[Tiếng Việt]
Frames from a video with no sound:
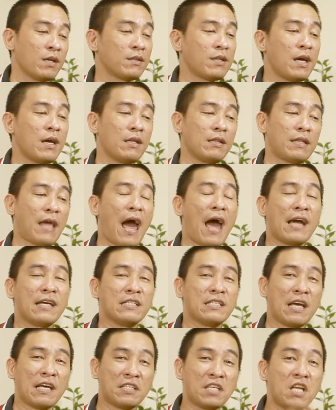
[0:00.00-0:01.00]
tiền tài
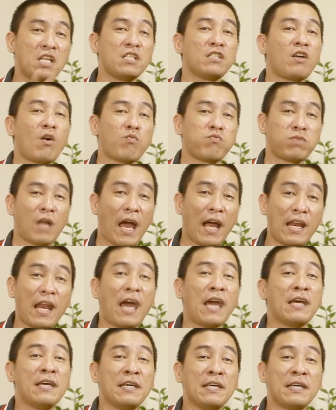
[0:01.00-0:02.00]
sẽ sinh trong tháng
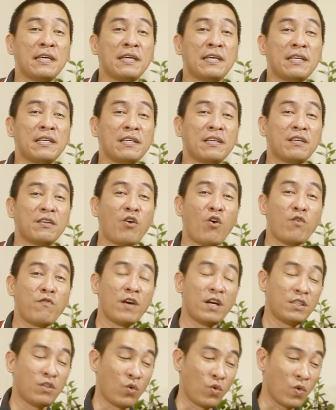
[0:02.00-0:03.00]
này đối
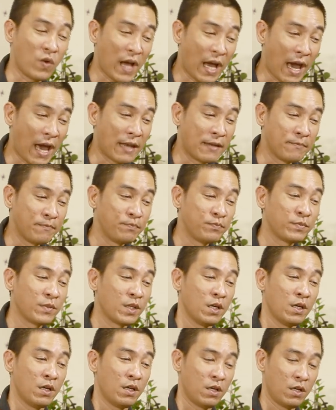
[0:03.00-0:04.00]
với tuổi của các anh
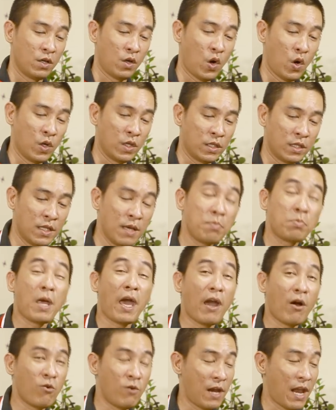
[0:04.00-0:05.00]
rồi tiếp
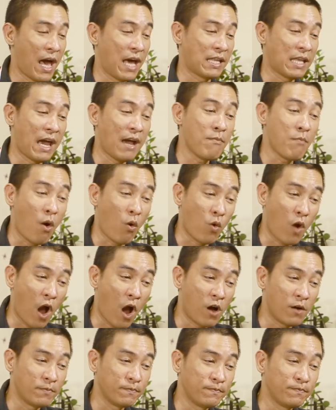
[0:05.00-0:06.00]
theo là tháng mậu
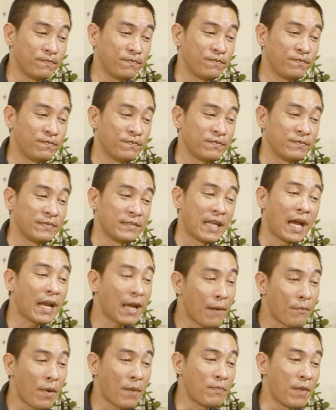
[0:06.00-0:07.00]
ngọ tháng
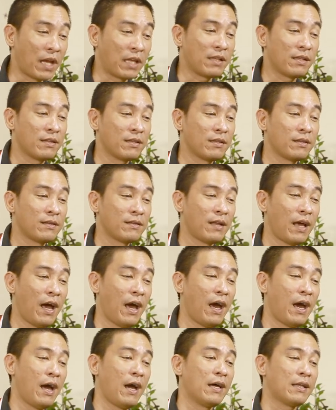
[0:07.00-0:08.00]
năm âm lịch
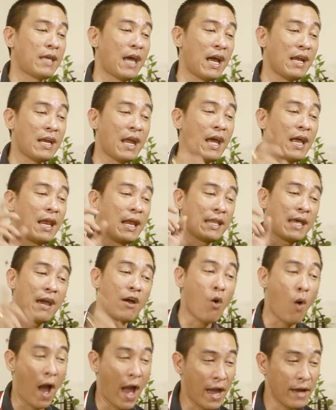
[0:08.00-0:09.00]
à, tháng này là tháng
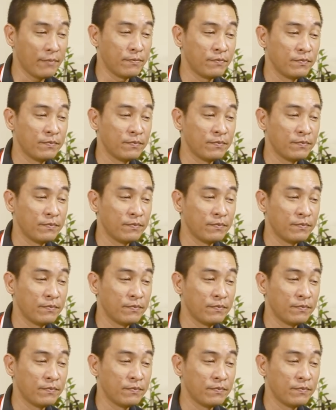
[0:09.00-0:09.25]
hỏa